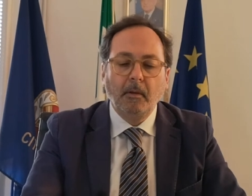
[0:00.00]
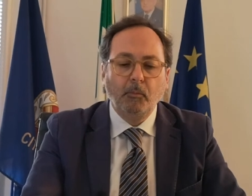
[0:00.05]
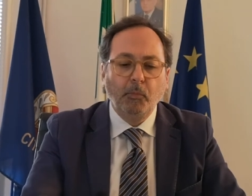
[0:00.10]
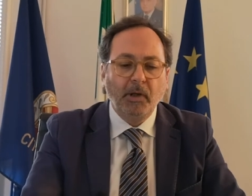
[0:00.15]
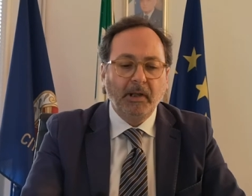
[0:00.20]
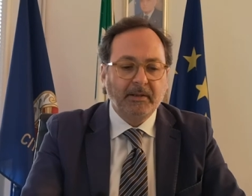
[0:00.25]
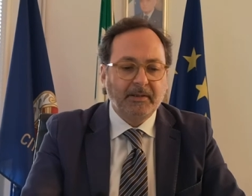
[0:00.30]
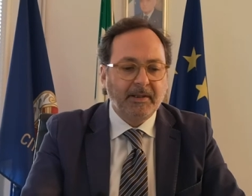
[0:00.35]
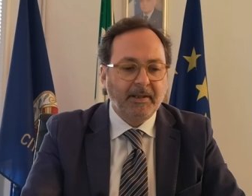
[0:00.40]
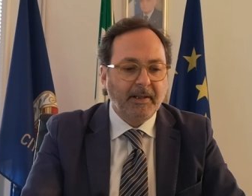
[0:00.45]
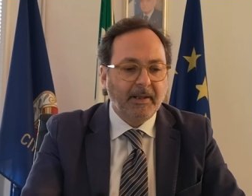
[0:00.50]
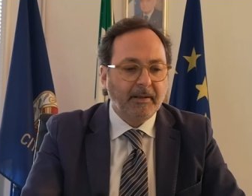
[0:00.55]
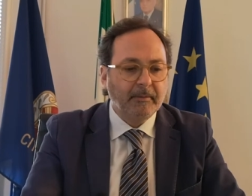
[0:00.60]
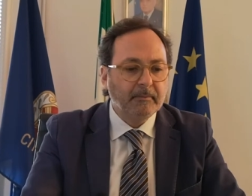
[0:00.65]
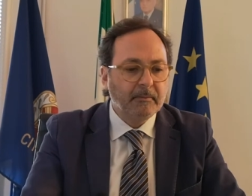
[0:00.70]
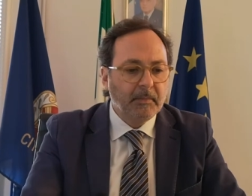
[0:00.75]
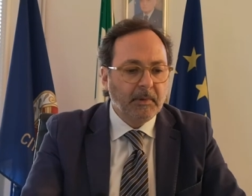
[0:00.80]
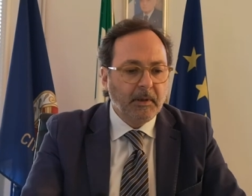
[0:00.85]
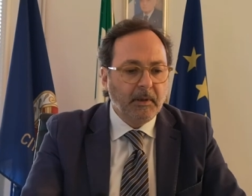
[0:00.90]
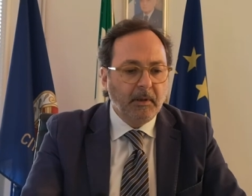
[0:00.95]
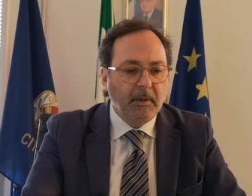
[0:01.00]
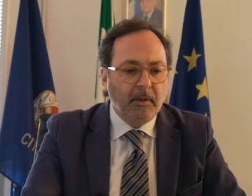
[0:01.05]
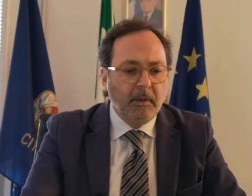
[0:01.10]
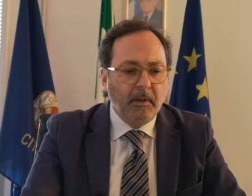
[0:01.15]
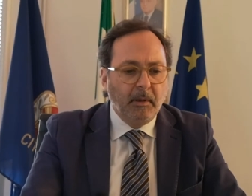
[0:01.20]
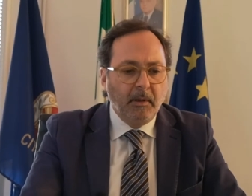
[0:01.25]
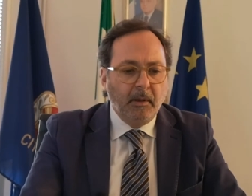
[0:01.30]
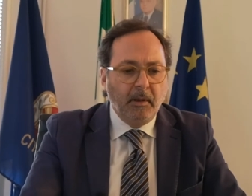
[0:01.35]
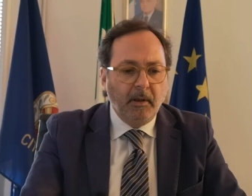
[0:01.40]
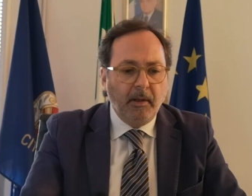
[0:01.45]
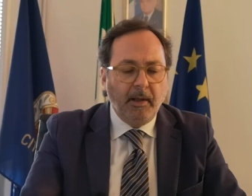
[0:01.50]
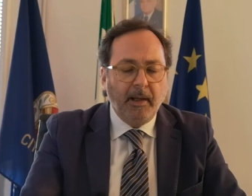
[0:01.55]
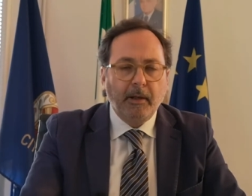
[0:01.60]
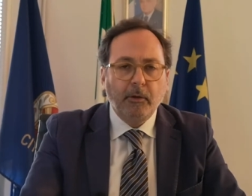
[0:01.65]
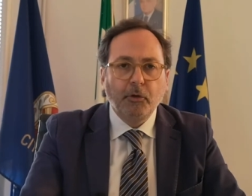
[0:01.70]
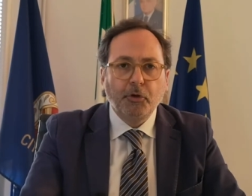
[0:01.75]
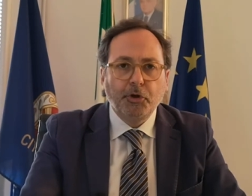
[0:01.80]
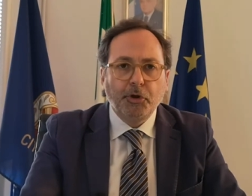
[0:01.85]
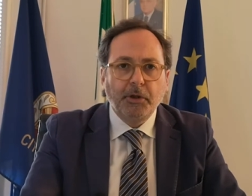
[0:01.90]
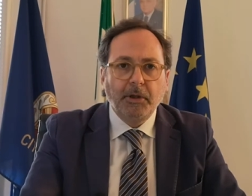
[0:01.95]
Buonasera,
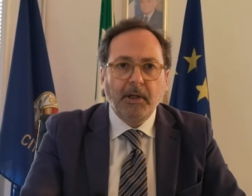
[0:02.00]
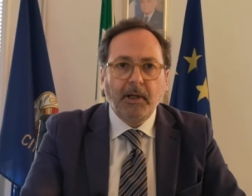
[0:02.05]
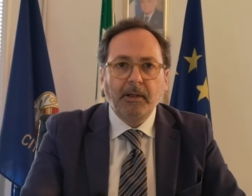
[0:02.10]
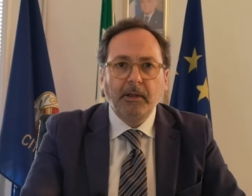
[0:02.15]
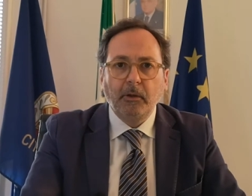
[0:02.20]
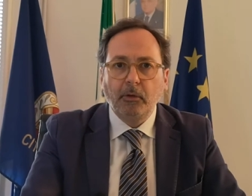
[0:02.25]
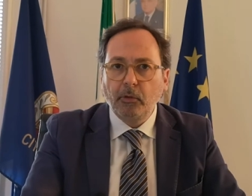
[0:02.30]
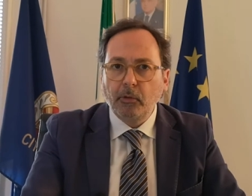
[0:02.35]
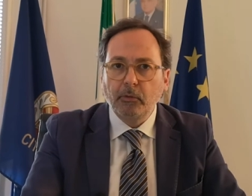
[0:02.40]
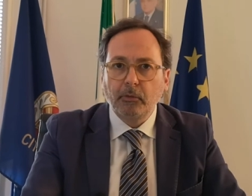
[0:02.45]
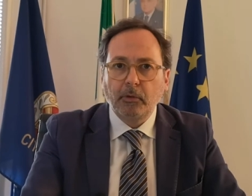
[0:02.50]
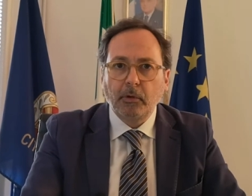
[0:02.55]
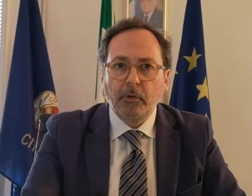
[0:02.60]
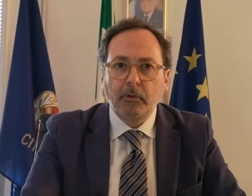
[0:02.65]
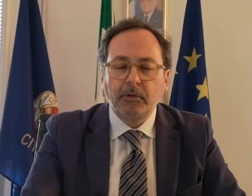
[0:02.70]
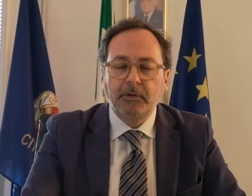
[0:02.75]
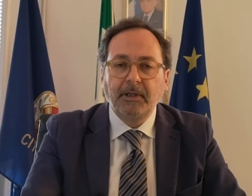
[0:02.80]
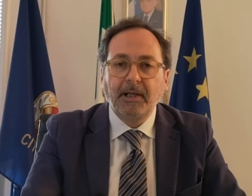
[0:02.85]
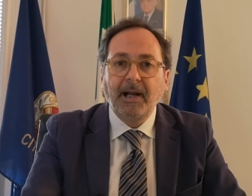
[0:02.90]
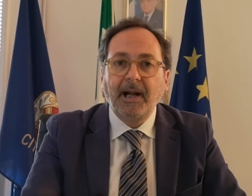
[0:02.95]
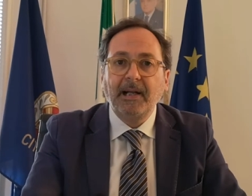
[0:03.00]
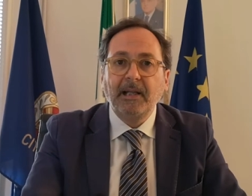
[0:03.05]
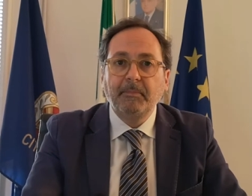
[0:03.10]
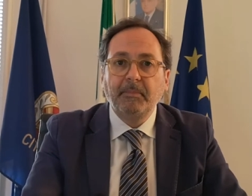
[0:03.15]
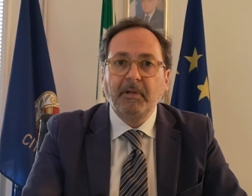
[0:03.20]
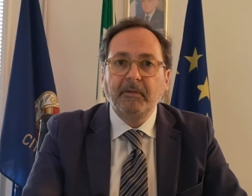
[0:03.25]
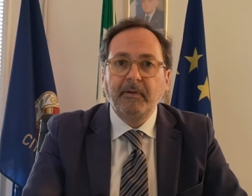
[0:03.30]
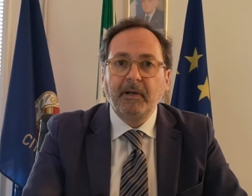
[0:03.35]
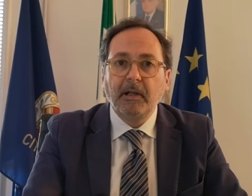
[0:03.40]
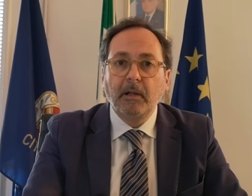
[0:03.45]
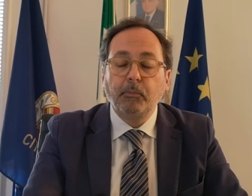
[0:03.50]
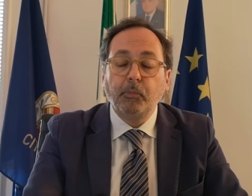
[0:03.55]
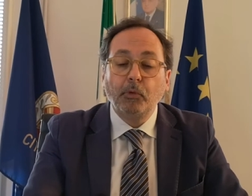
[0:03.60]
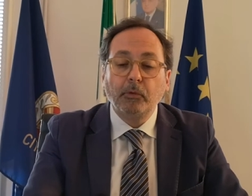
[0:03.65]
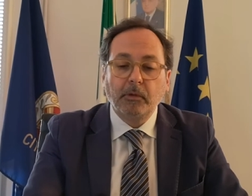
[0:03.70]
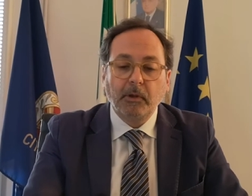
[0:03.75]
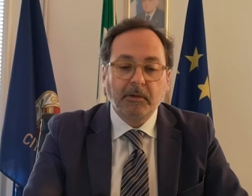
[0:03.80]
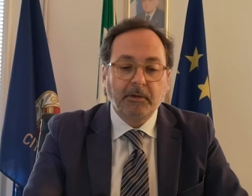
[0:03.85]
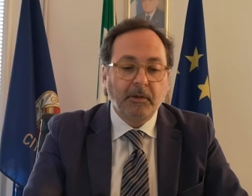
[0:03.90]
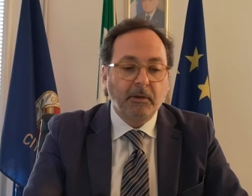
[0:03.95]
eccoci all'incontro serale per fare il
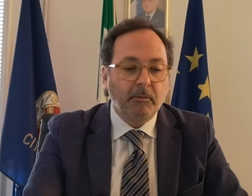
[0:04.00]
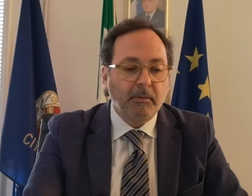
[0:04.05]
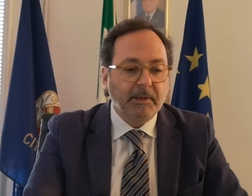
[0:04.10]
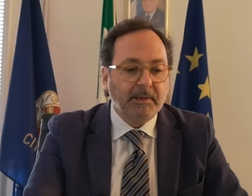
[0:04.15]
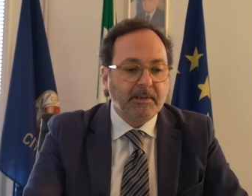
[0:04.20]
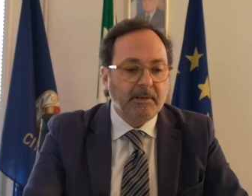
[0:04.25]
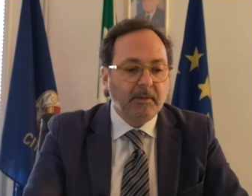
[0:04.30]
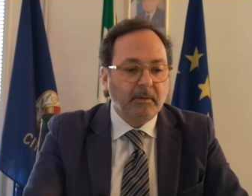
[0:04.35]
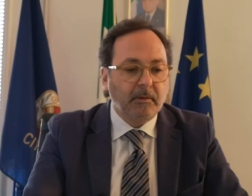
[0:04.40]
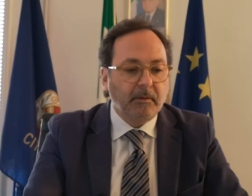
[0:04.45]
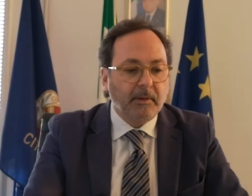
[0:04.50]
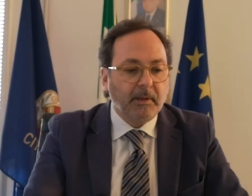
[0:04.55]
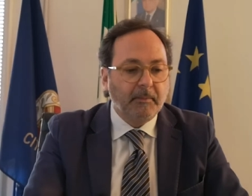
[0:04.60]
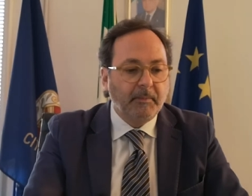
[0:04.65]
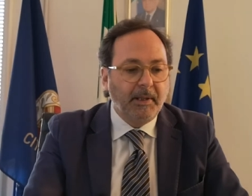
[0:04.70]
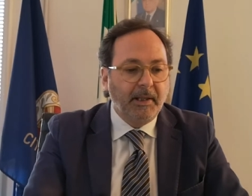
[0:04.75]
punto della situazione.